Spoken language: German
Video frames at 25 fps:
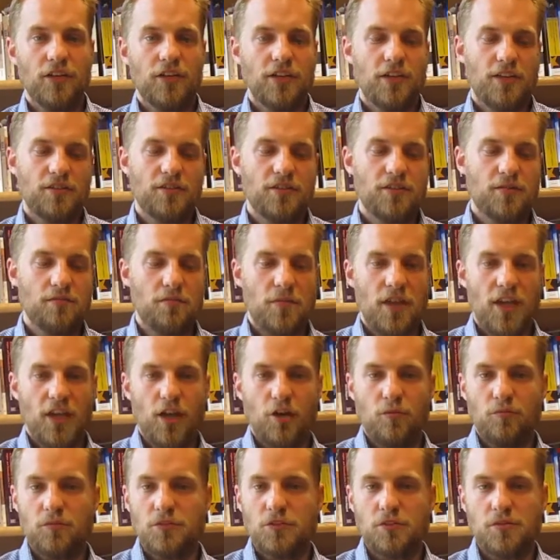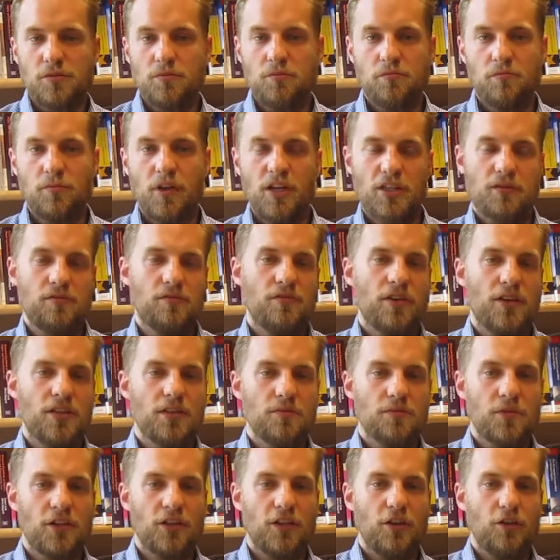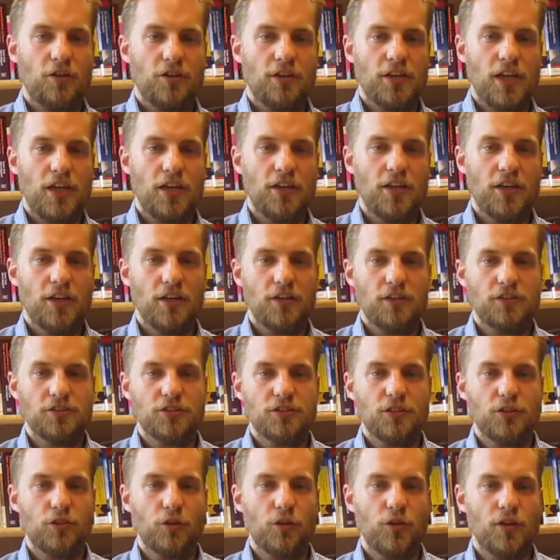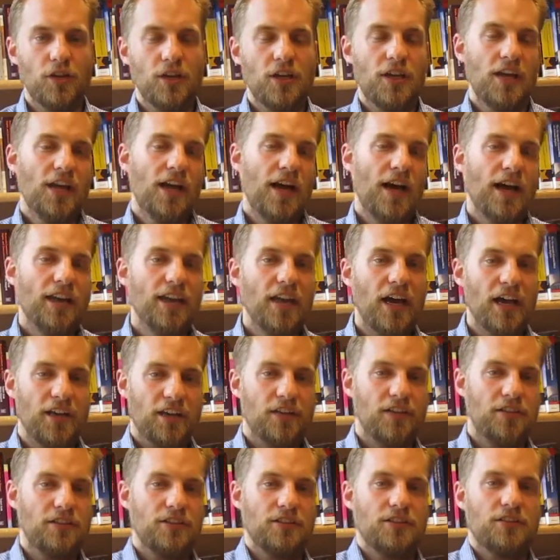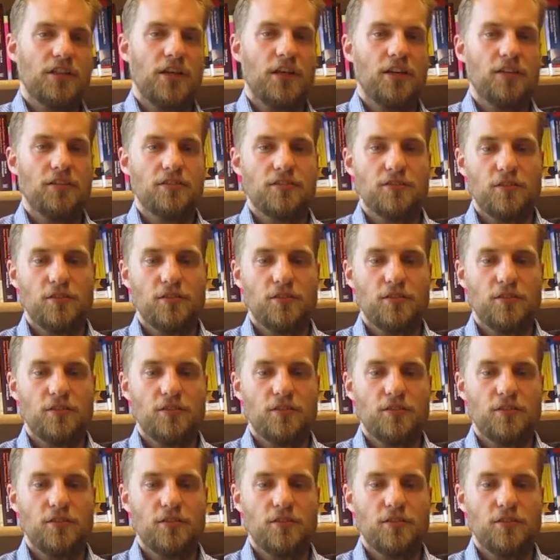Es ist mehr, um es beispielsweise mit Georg Jelinek auszudrücken, anarchisches Recht.